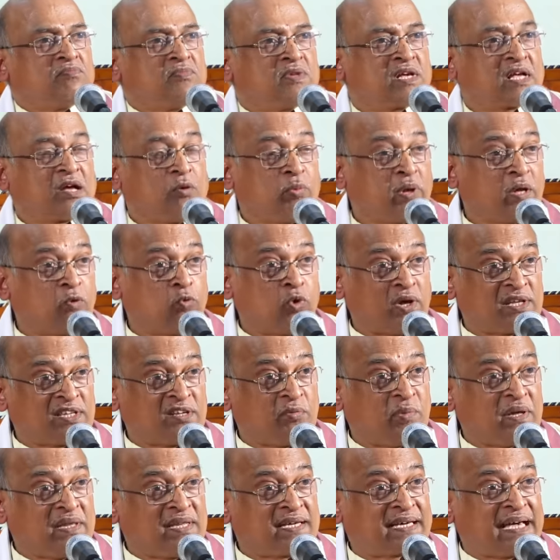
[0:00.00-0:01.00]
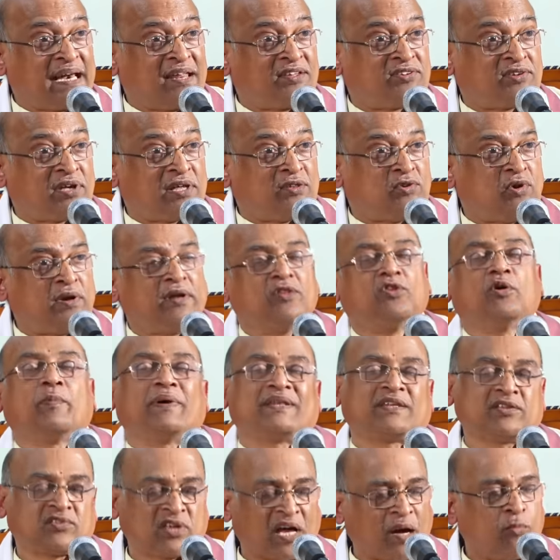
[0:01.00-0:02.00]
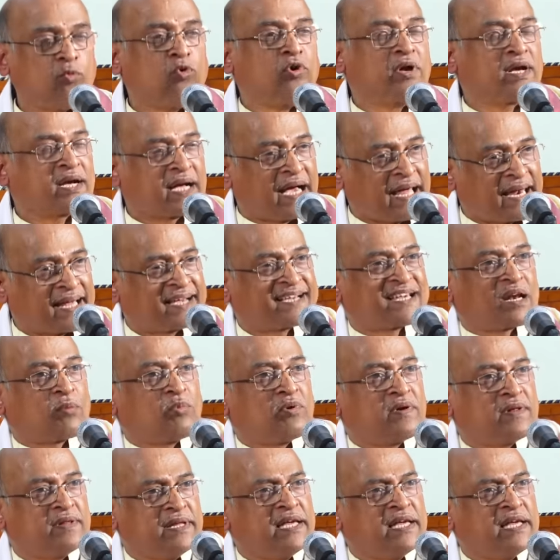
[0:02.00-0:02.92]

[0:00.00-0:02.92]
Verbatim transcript: ఇంకా మేము వంద మంది కలిసి చదివే ఇది పెద్ద సామూహిక కార్యక్రమం